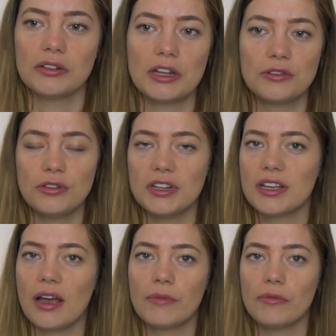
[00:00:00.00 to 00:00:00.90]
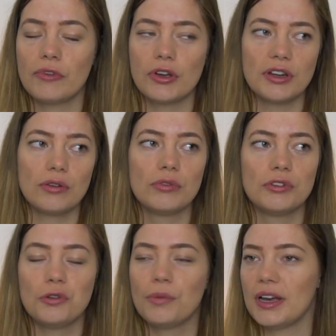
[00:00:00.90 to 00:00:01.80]
Natürlich haben, wollen dann
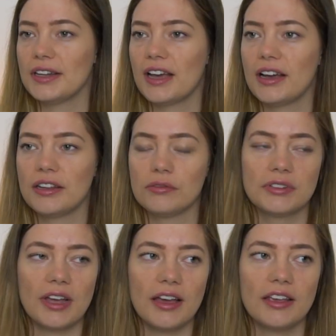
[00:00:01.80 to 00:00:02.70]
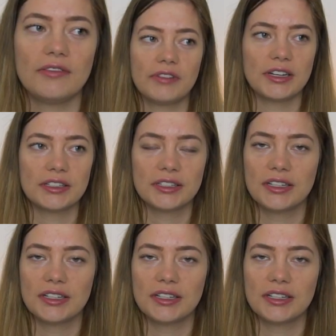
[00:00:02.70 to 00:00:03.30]
Hunde überall dahin und dahin, weil das